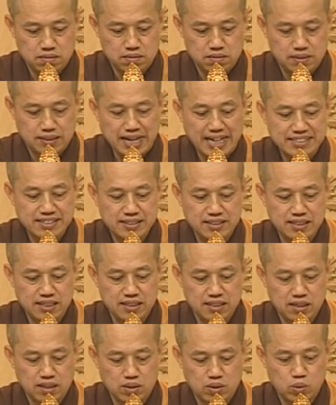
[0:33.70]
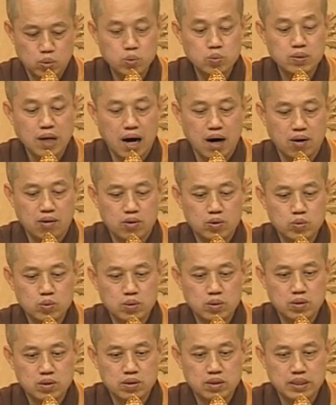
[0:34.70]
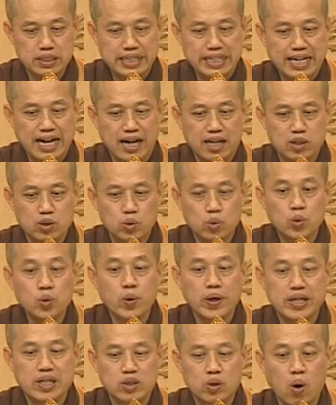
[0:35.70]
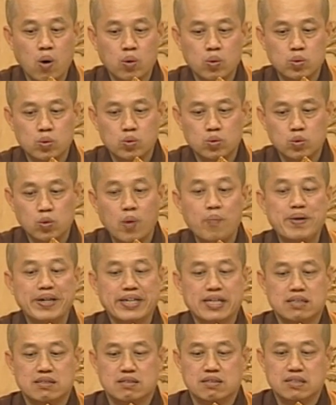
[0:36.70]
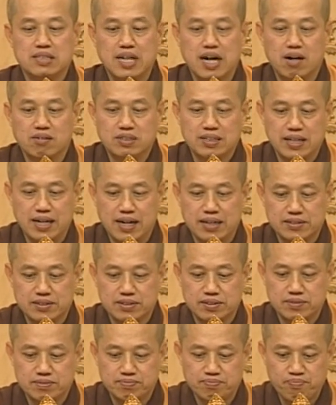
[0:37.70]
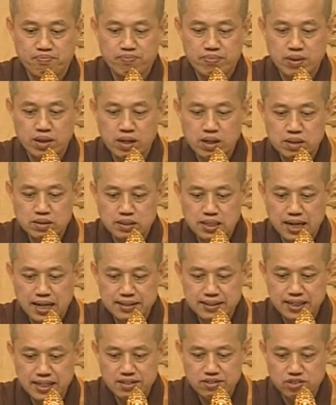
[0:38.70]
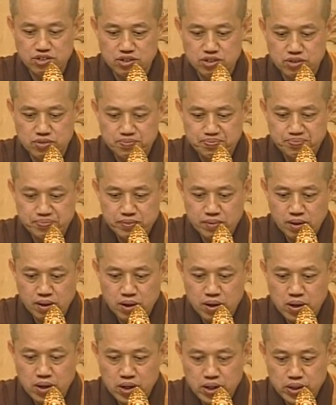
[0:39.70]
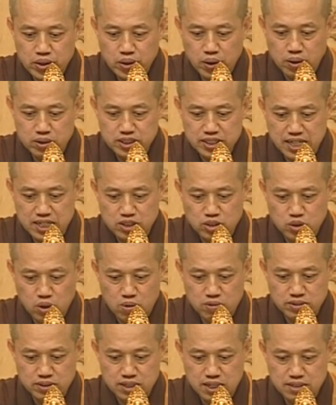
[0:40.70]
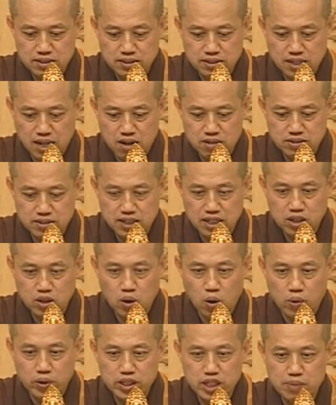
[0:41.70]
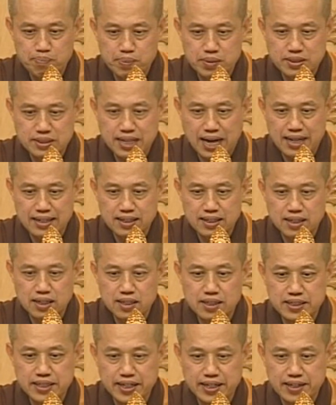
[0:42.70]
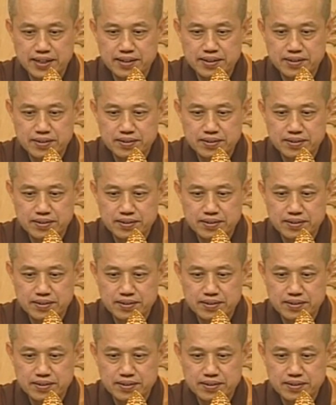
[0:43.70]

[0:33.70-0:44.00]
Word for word: 三界的苦恼，离开轮回的痛苦。我们也是要这样子。再看第史，又见众生造身口意不善恶业，